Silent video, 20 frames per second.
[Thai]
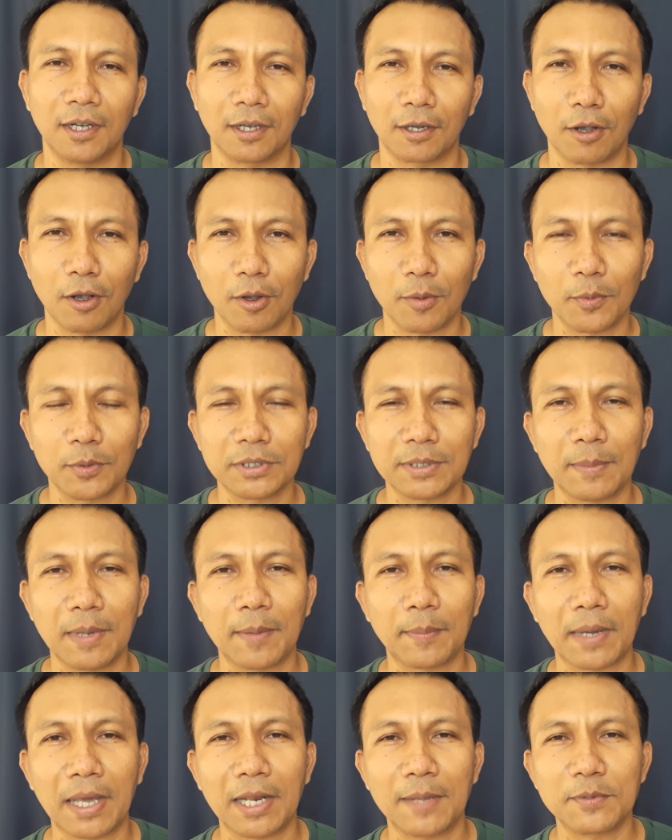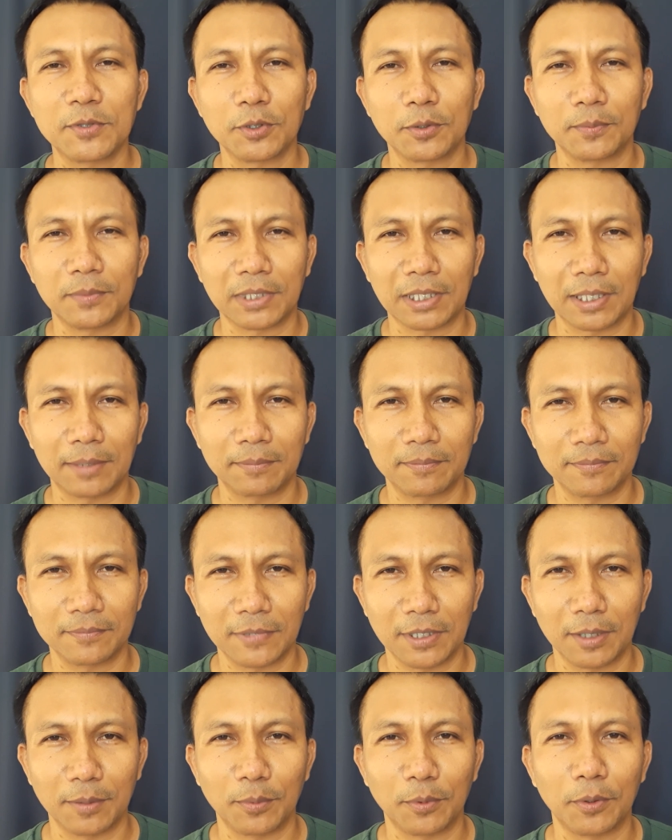ขอขอบคุณสำหรับการรับชมนะครับ
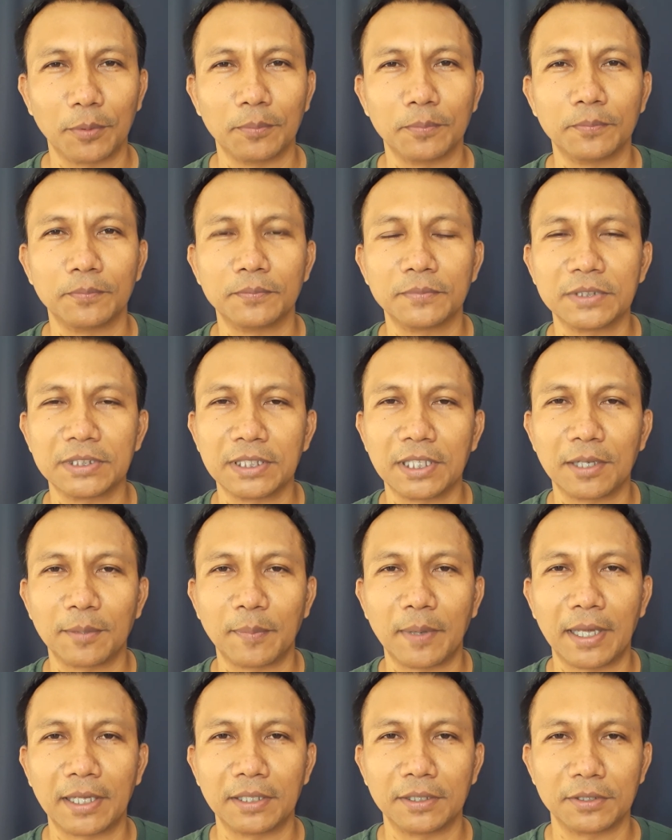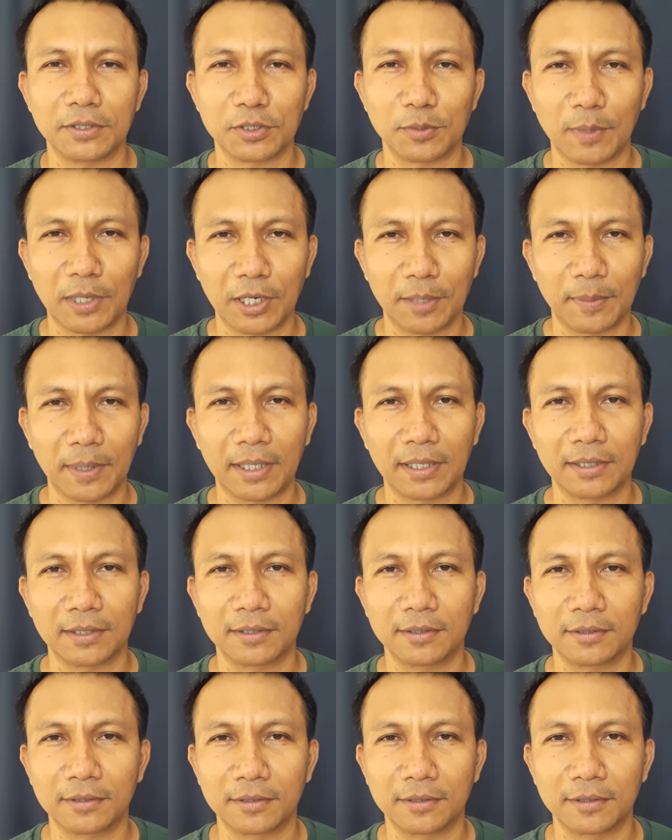ผมเจรพันธ์สุบรรณพันธ์
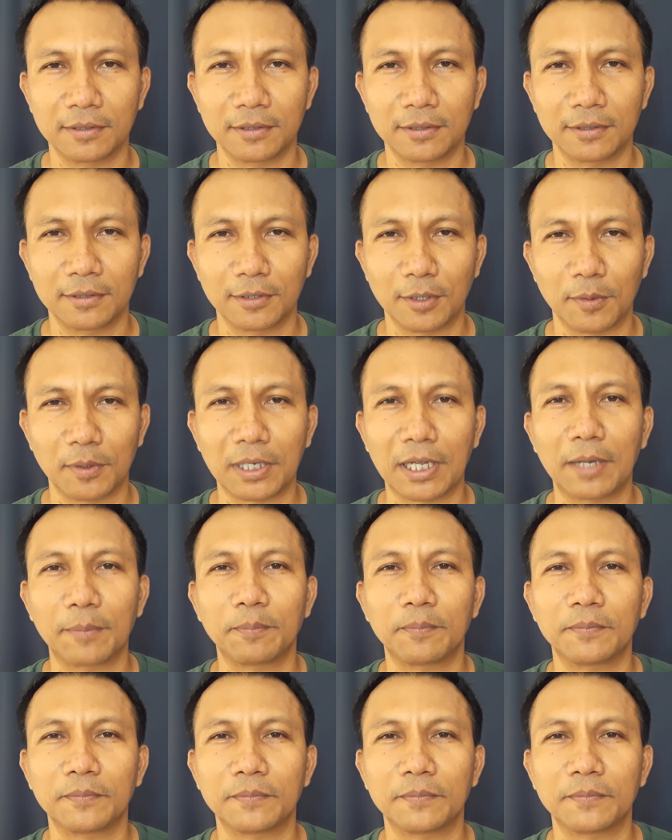ขอบคุณครับ